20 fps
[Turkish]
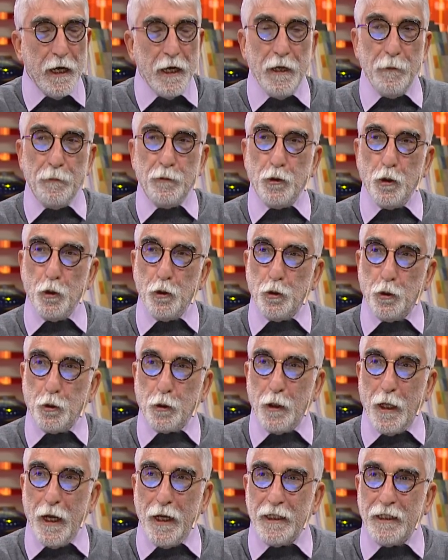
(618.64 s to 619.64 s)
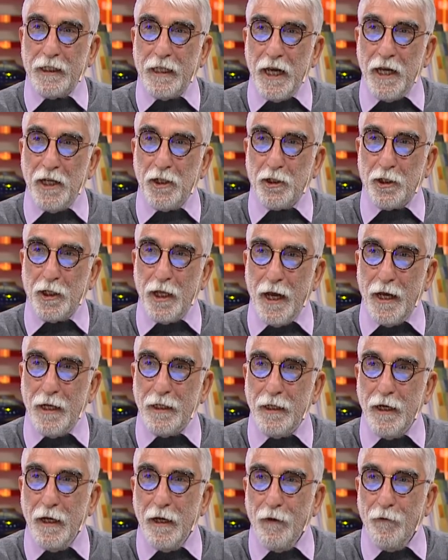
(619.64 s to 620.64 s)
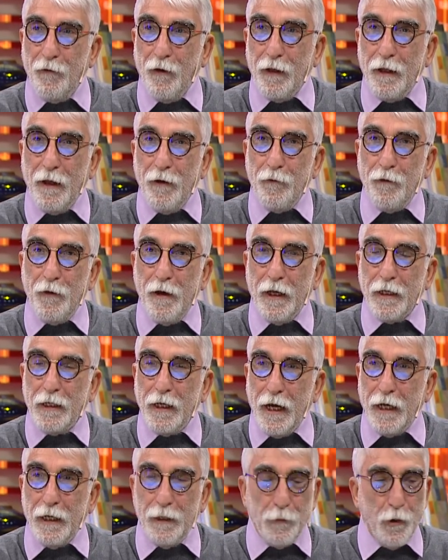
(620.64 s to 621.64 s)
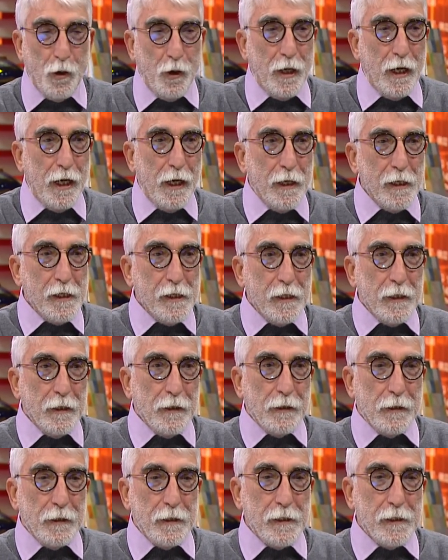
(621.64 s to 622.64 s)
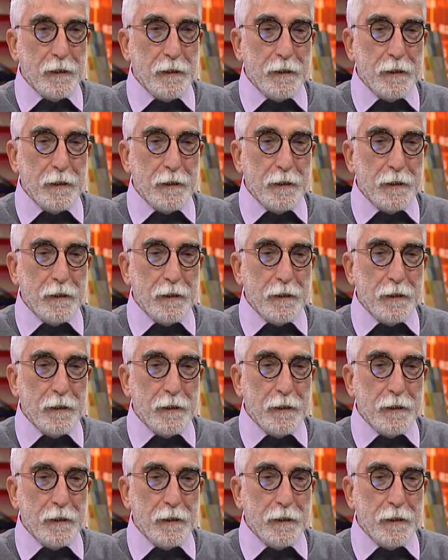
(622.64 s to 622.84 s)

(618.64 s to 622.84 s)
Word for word: hep çocuklar, gençler falan filan yani böyle e,